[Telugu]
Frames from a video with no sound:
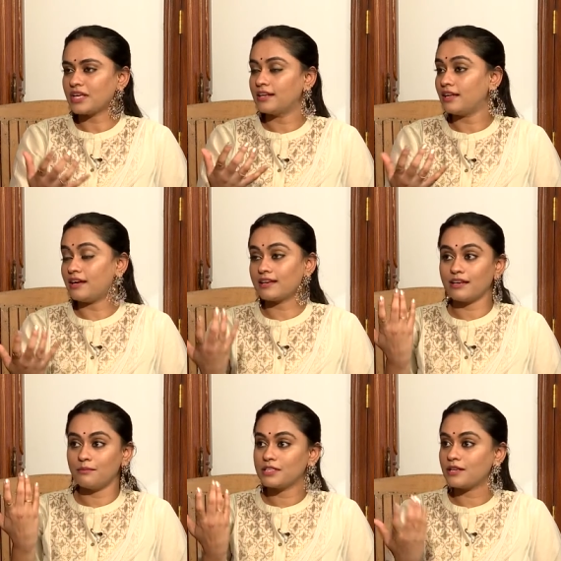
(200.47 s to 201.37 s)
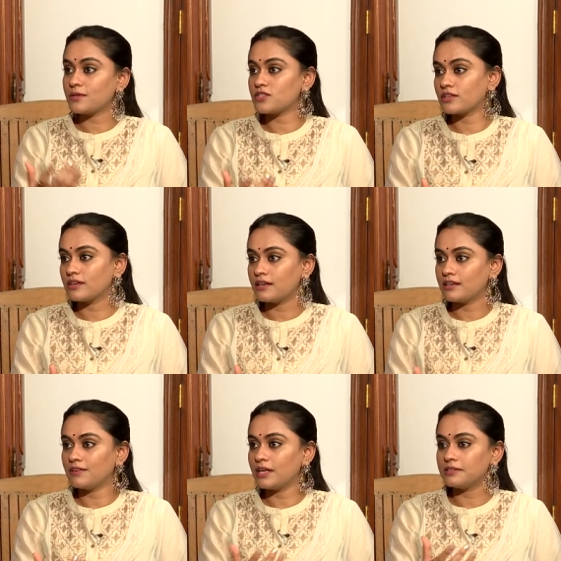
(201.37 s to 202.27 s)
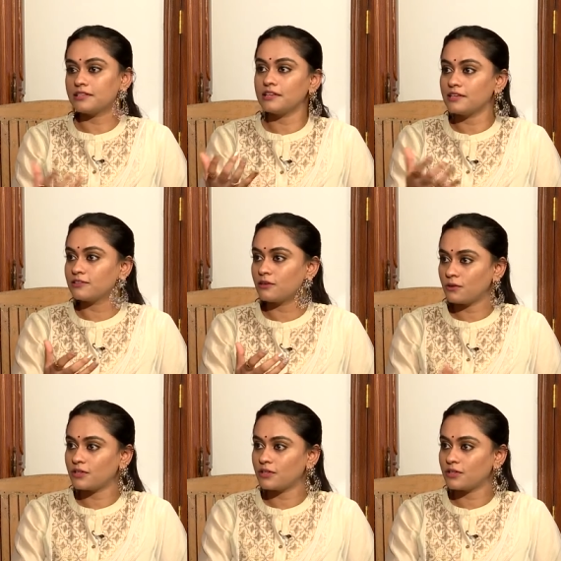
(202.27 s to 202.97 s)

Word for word: అండ్ అలాగే అమితాబ్ బచ్చన్ గారిని వీళ్ళందరినీ అందులో